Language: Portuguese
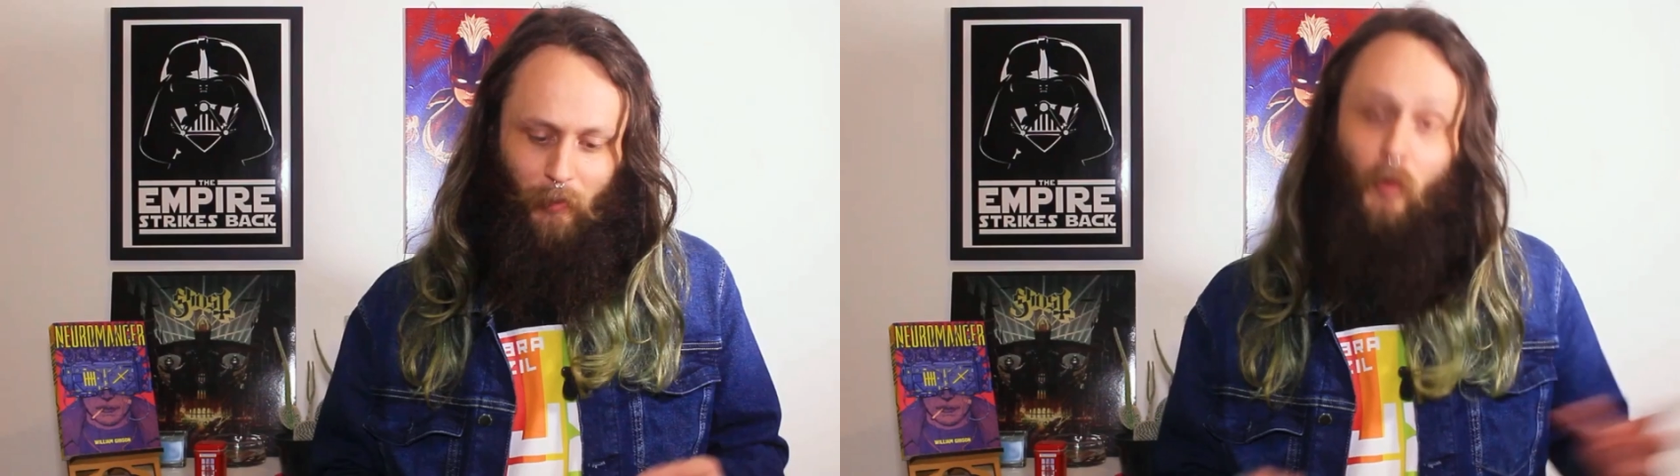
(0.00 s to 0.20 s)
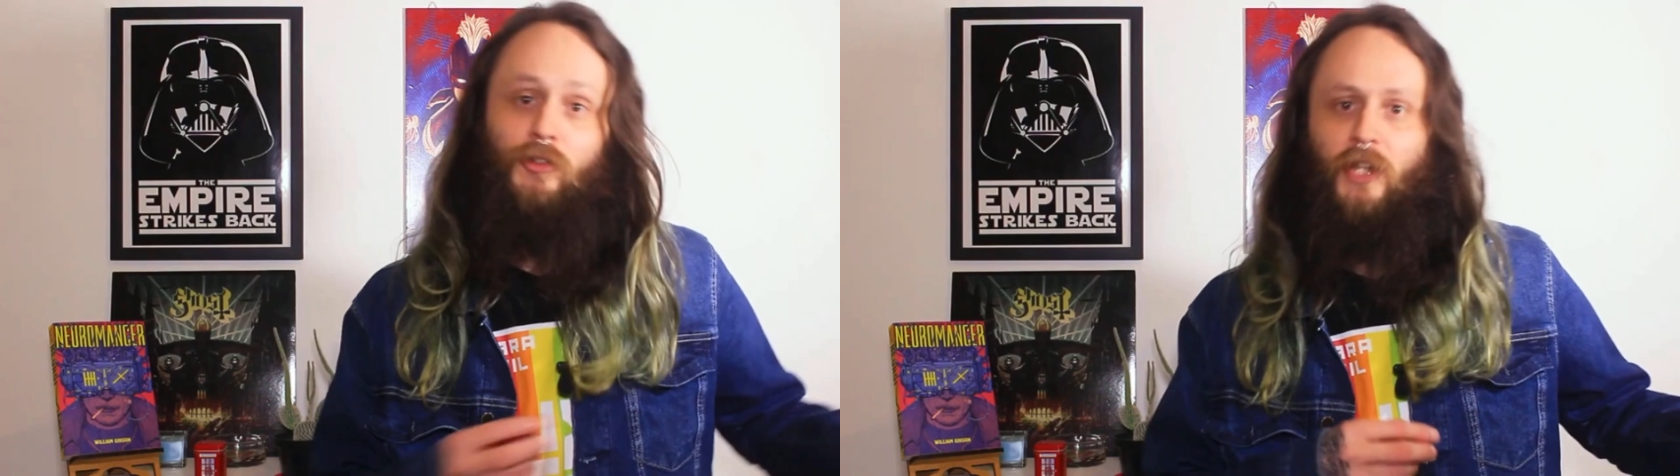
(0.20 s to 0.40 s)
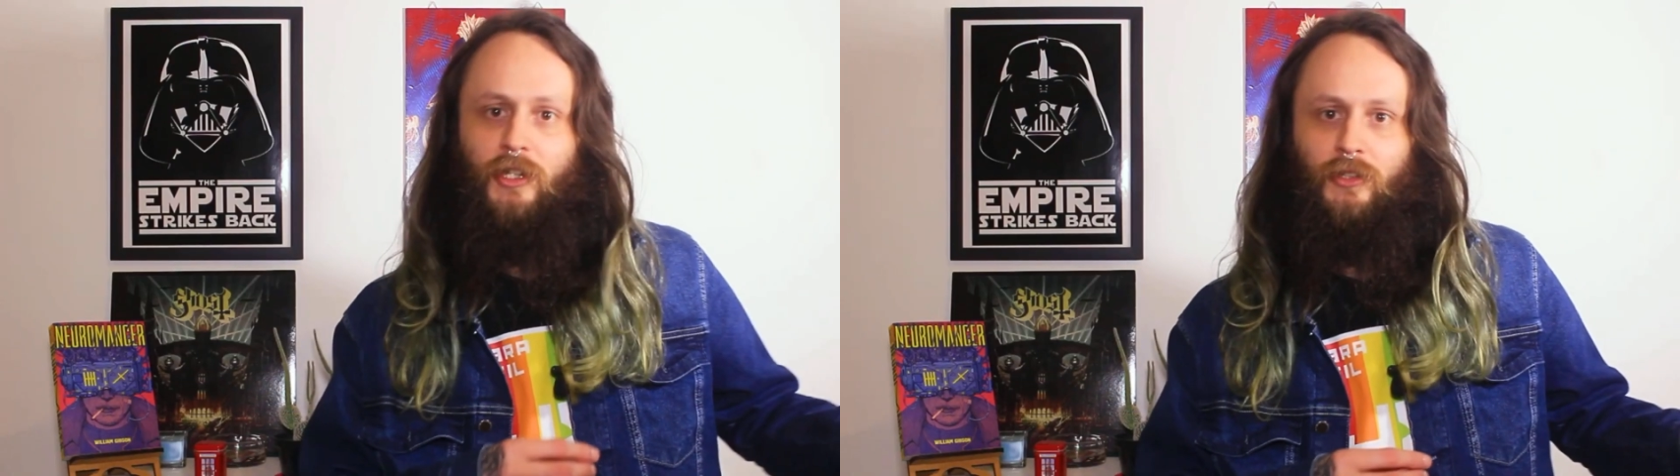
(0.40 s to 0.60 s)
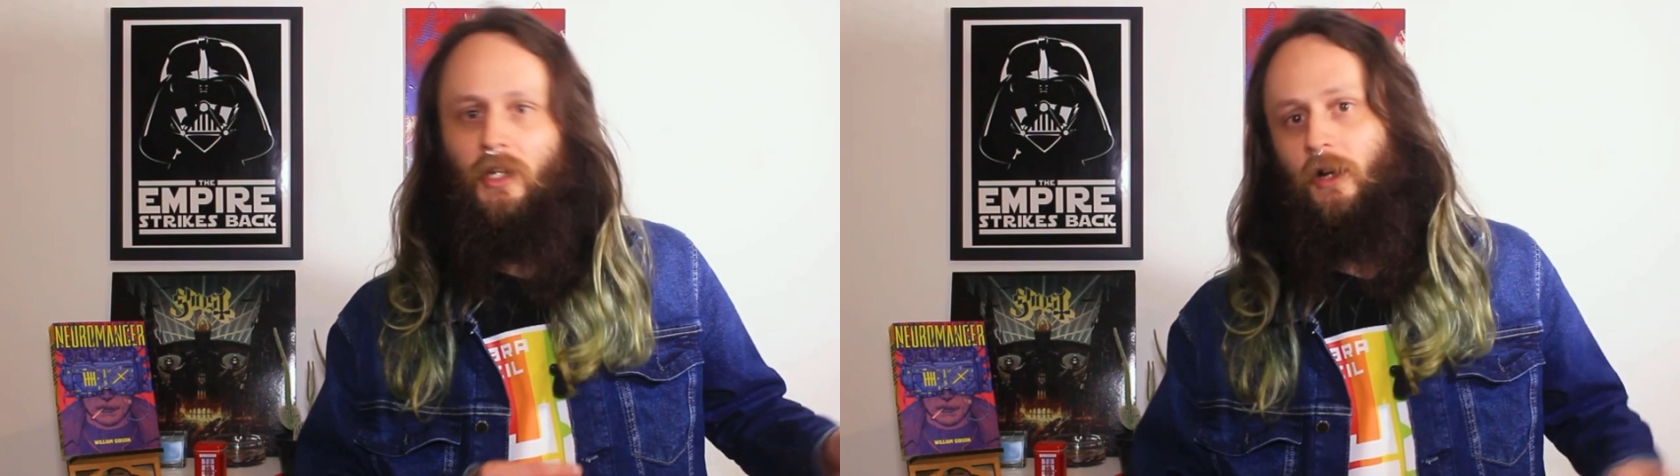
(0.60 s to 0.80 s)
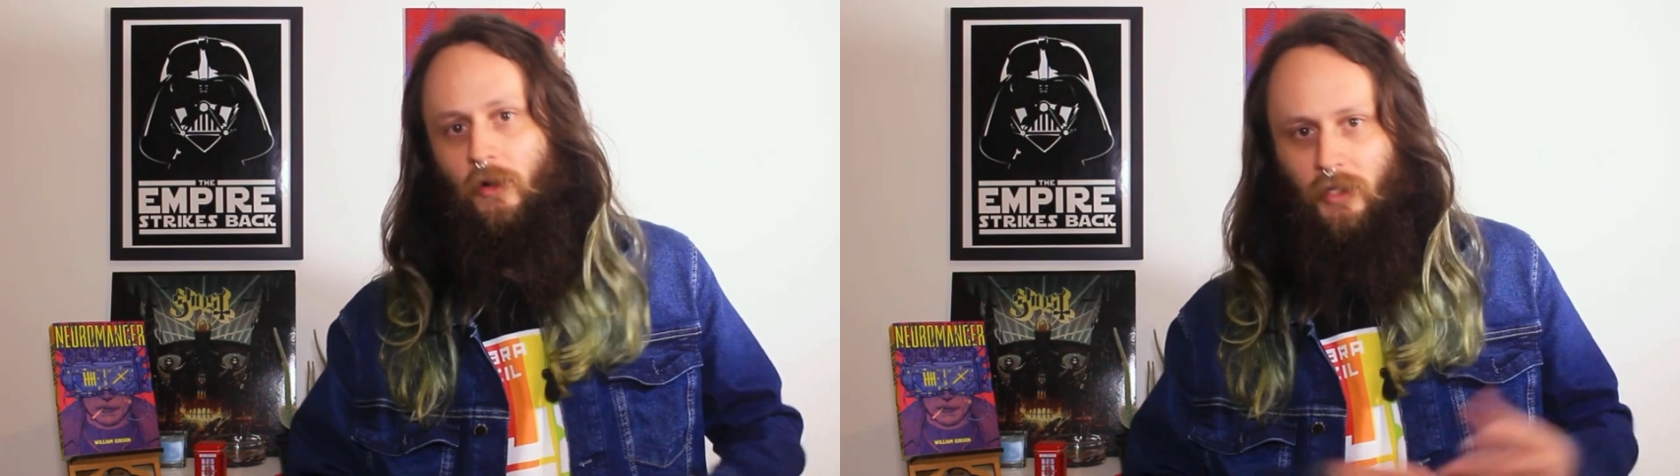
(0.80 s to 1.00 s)
Bom, o Jake
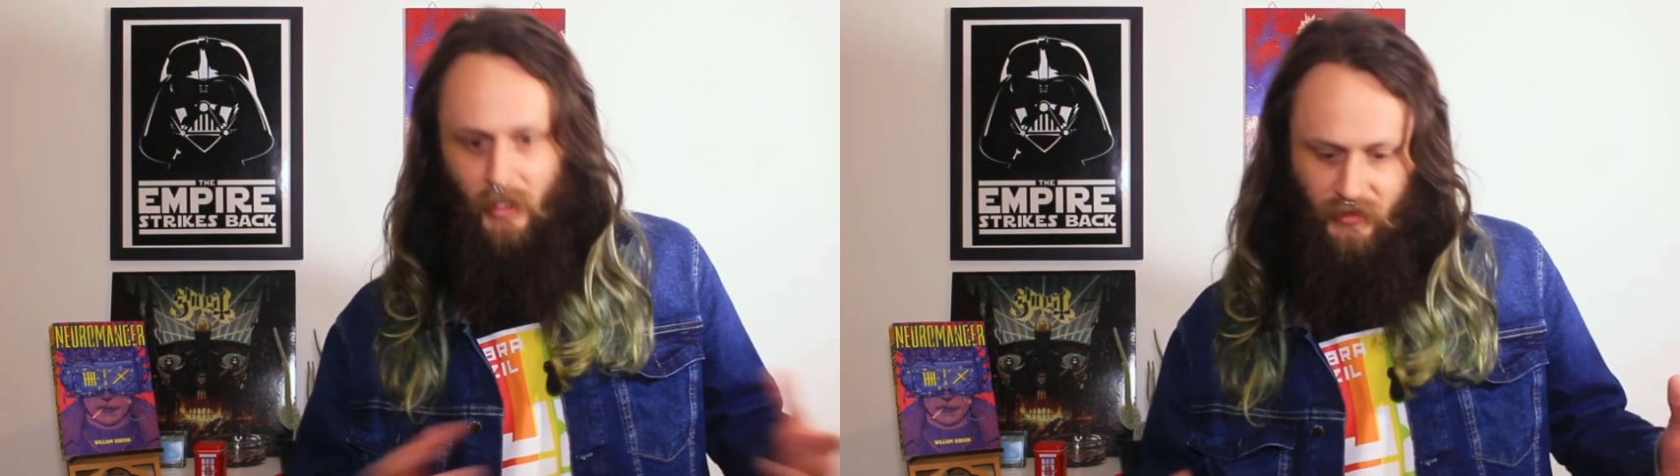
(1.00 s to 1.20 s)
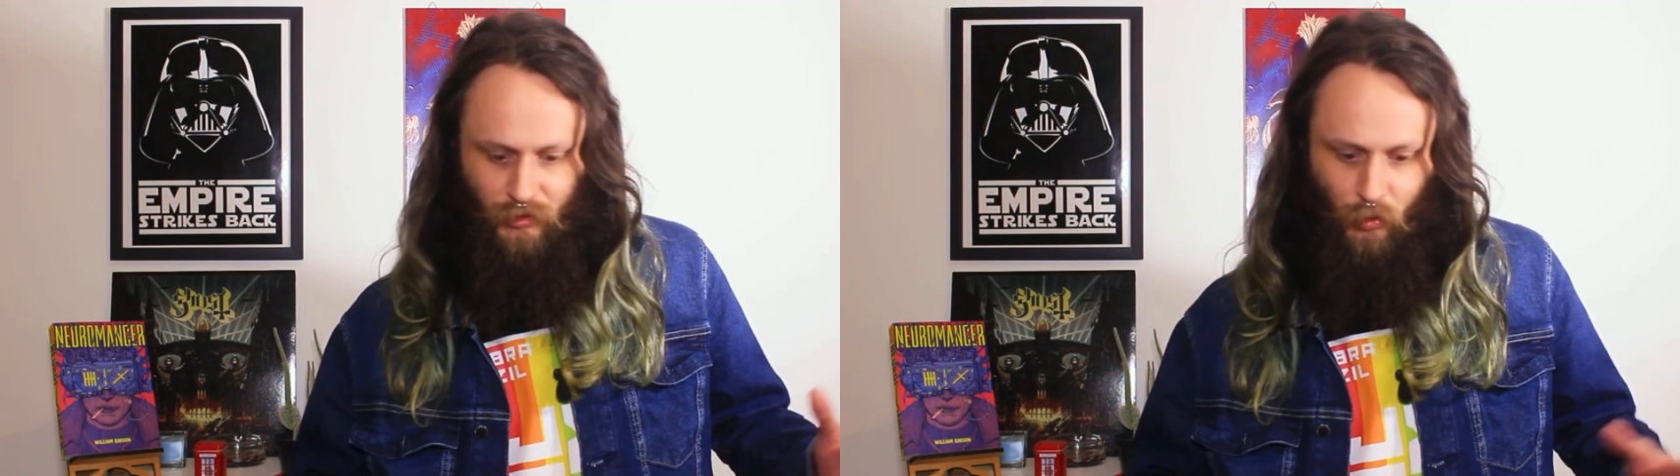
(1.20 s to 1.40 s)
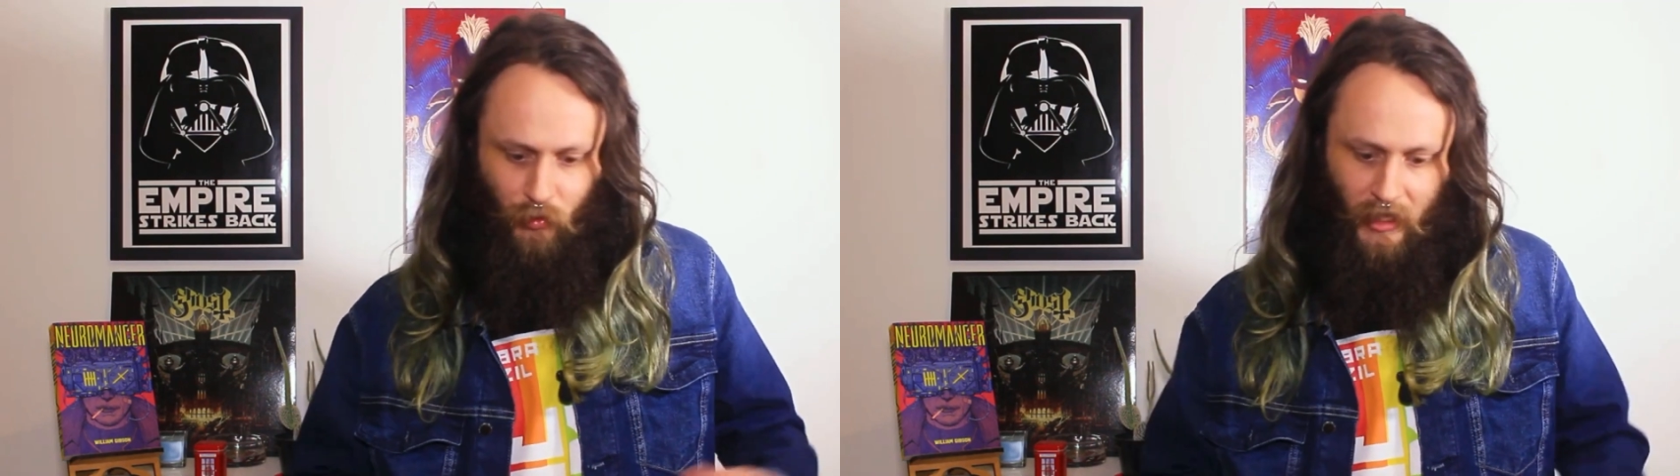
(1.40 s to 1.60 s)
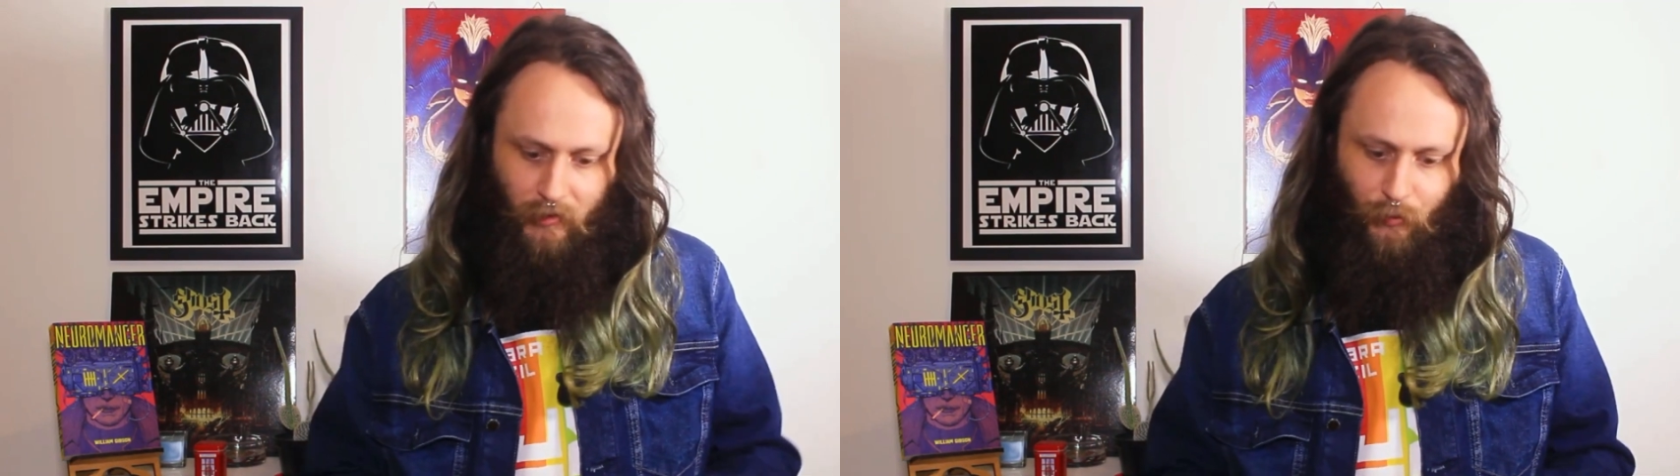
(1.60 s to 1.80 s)
Gyllenhaal lá, esse soldado,